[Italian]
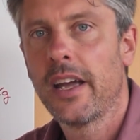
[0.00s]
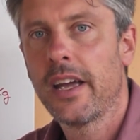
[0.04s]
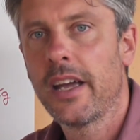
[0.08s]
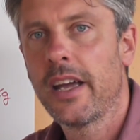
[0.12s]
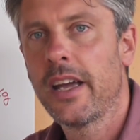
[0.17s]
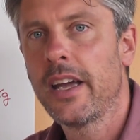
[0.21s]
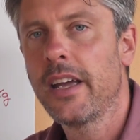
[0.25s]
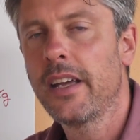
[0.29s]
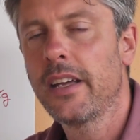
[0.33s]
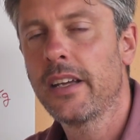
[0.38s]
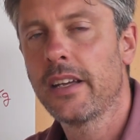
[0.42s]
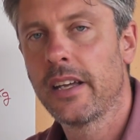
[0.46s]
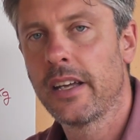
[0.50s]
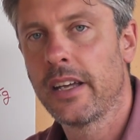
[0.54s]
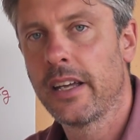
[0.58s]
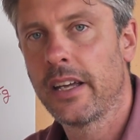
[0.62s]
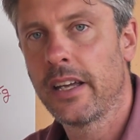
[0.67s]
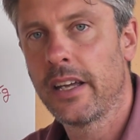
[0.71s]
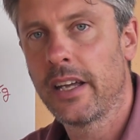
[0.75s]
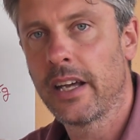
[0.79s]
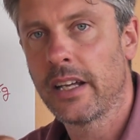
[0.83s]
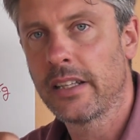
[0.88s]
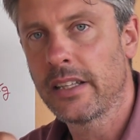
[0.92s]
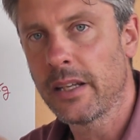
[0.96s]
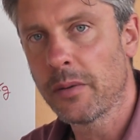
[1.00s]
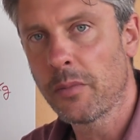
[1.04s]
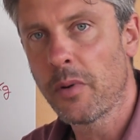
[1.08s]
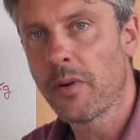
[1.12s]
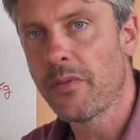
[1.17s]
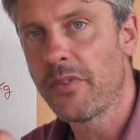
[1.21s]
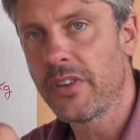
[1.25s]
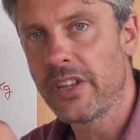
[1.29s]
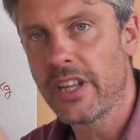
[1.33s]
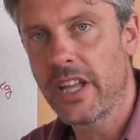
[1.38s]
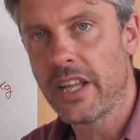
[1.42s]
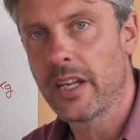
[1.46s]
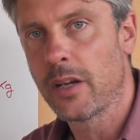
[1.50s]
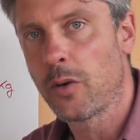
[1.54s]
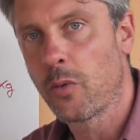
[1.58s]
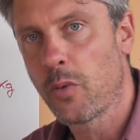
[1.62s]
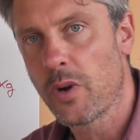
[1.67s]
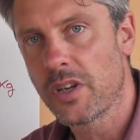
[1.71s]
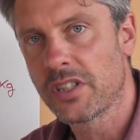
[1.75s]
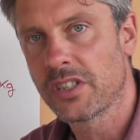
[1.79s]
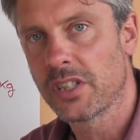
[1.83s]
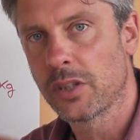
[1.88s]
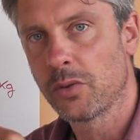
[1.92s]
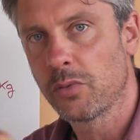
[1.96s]
e, e andiamo a vedere in
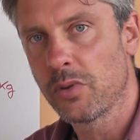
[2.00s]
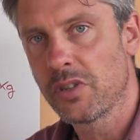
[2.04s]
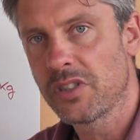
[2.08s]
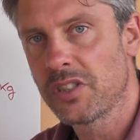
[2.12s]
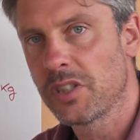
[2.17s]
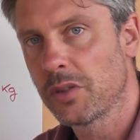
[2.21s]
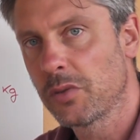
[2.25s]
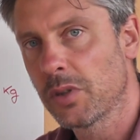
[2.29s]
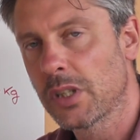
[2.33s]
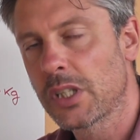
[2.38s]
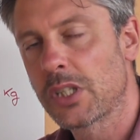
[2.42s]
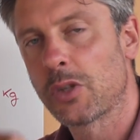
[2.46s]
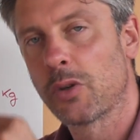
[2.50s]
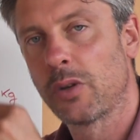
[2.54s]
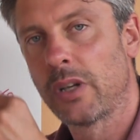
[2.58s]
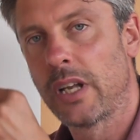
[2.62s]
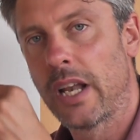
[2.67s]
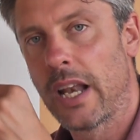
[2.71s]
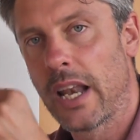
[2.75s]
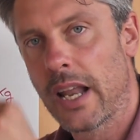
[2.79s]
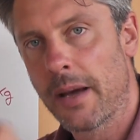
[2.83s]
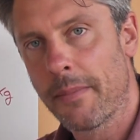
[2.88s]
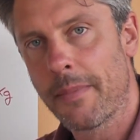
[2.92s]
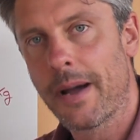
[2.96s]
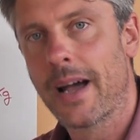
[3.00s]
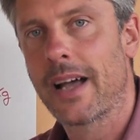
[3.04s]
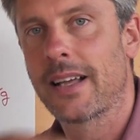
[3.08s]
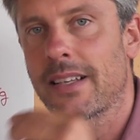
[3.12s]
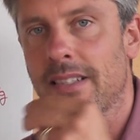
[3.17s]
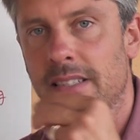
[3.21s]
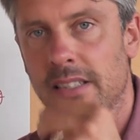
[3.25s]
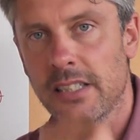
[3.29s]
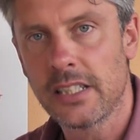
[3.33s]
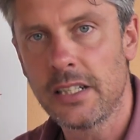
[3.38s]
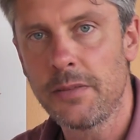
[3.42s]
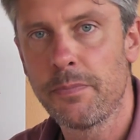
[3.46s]
queste due situazioni la massa e